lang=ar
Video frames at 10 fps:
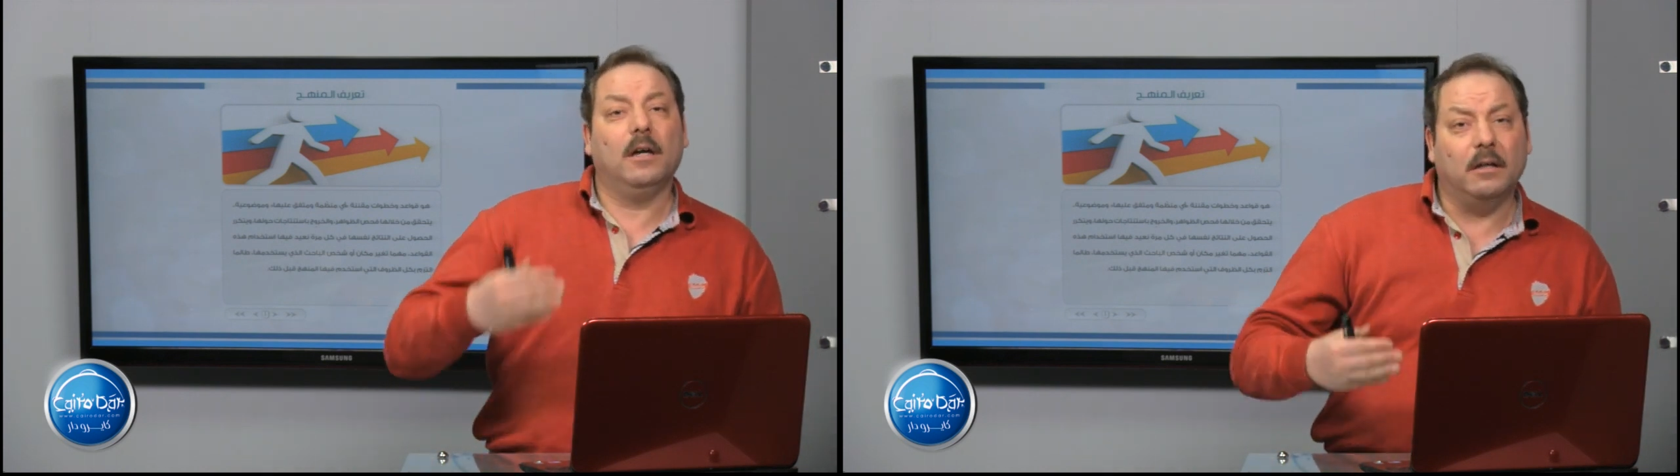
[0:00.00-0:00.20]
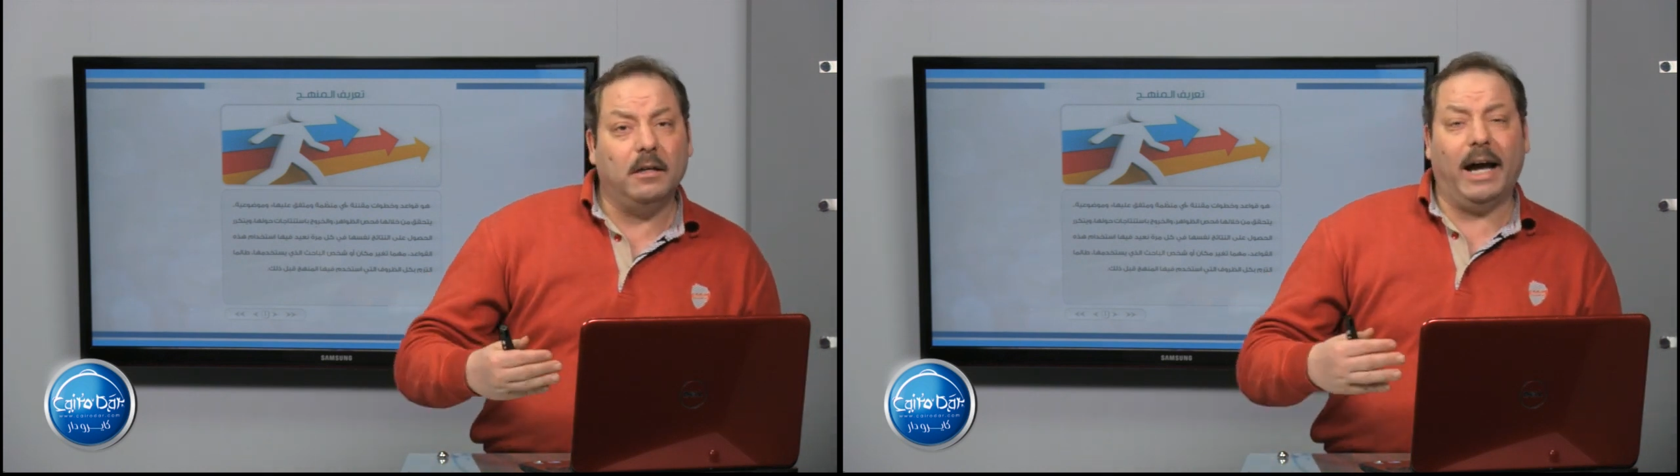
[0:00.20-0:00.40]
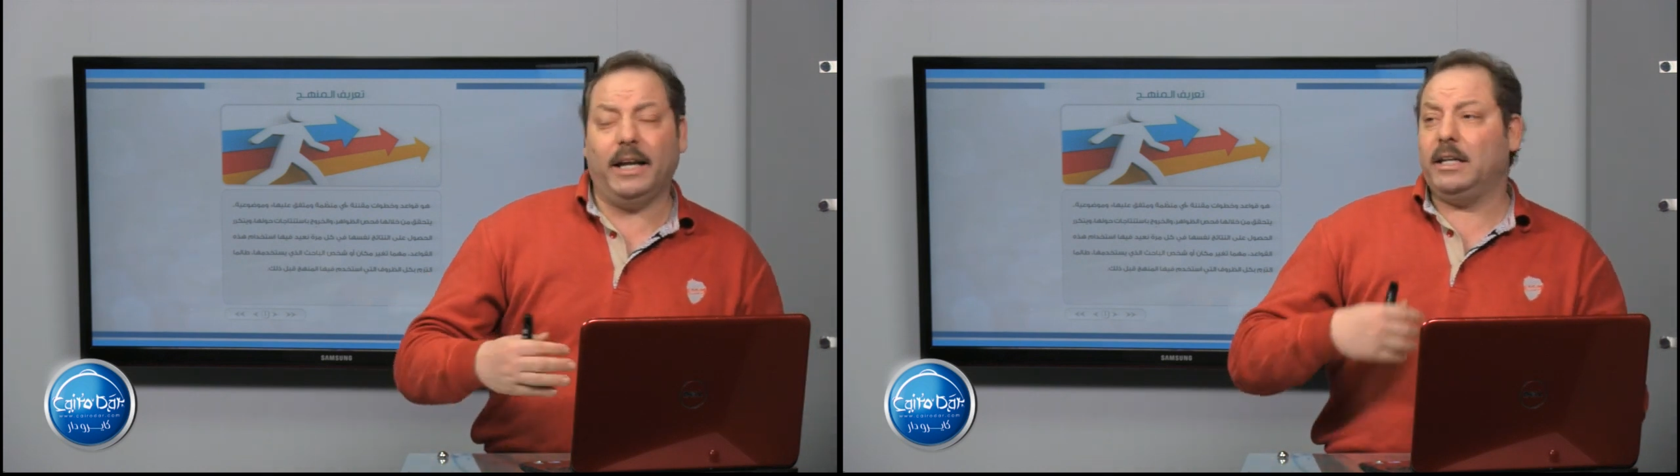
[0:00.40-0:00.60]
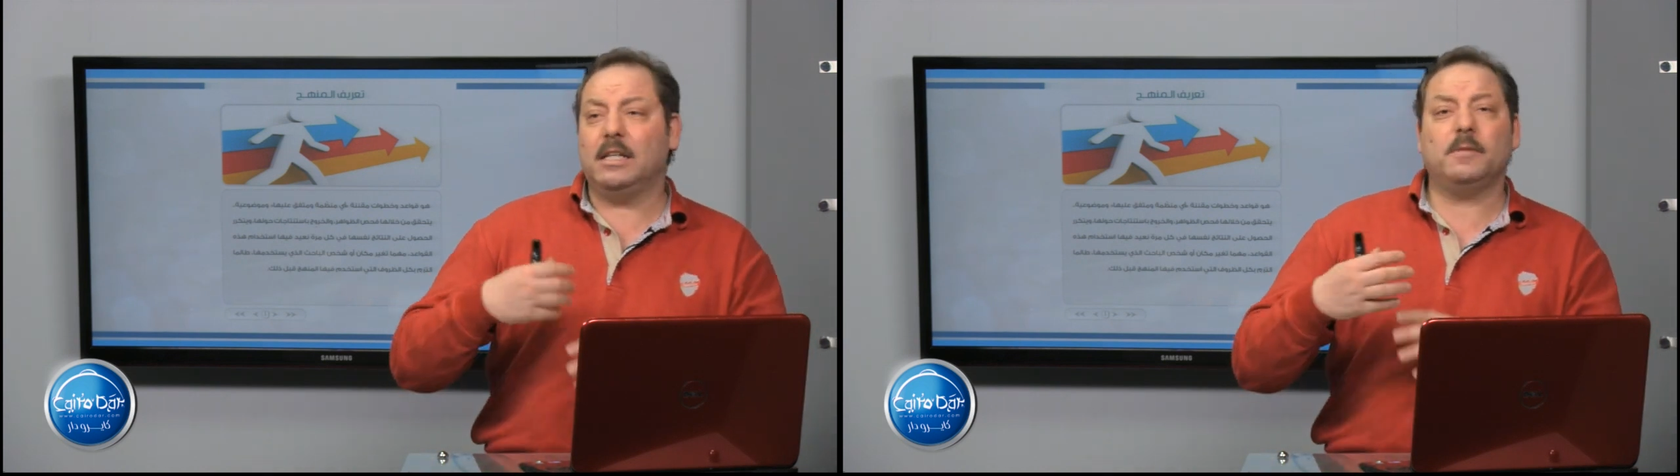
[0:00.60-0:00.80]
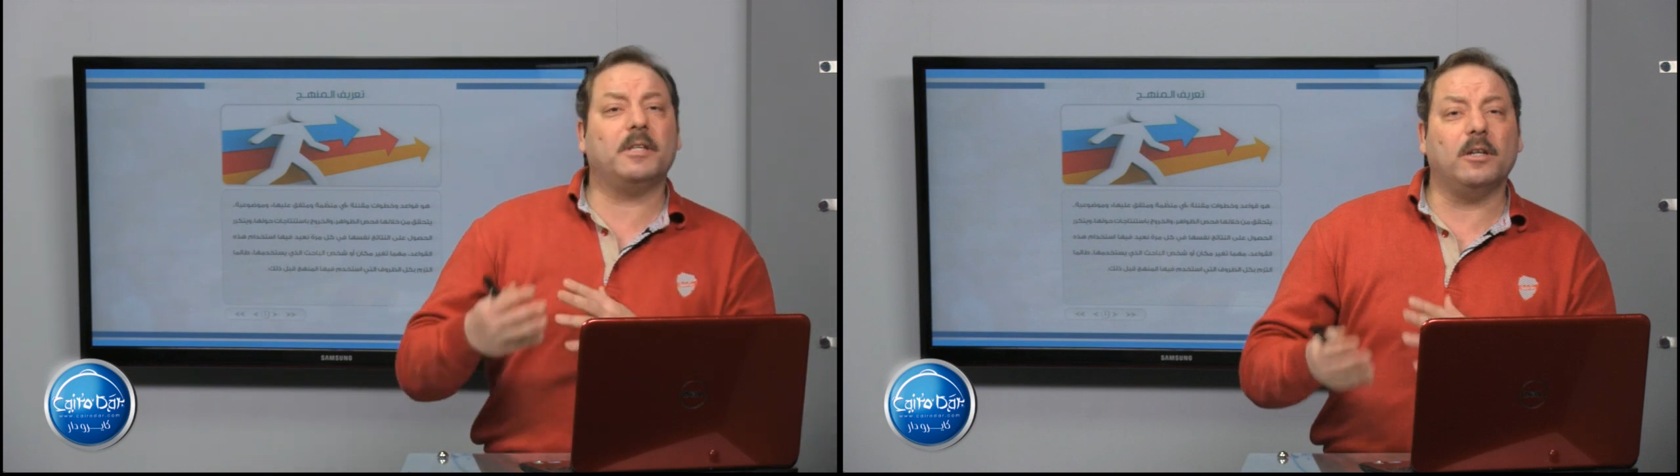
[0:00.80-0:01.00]
نعلي
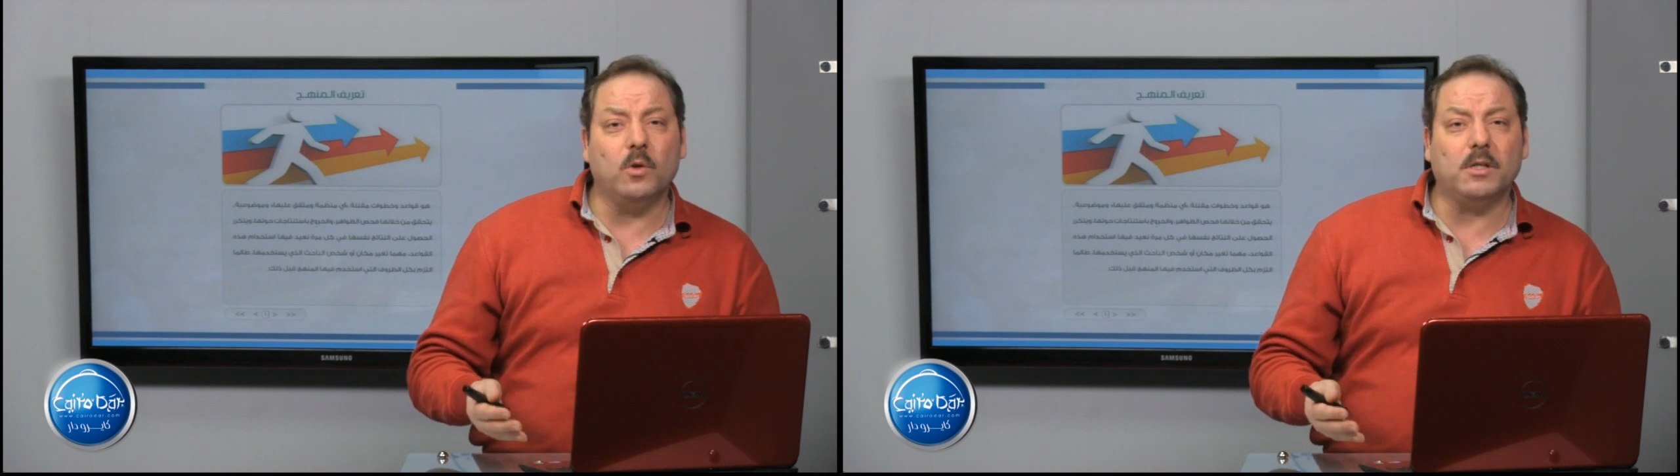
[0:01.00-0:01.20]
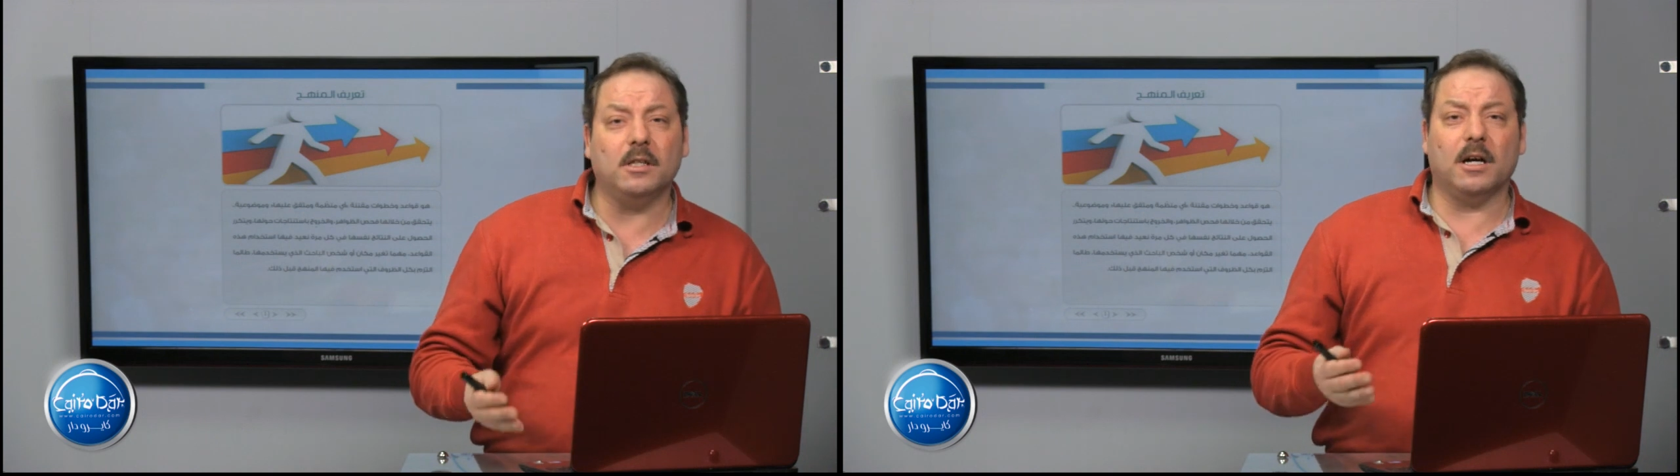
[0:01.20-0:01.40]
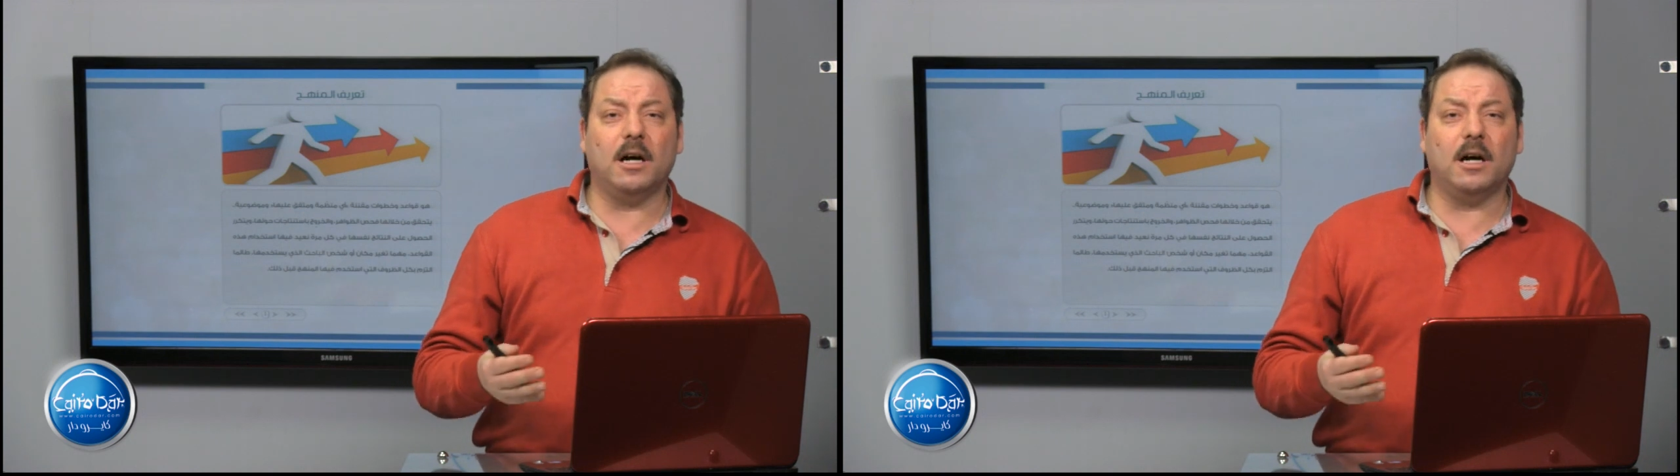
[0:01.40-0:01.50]
نسبه الجزء ده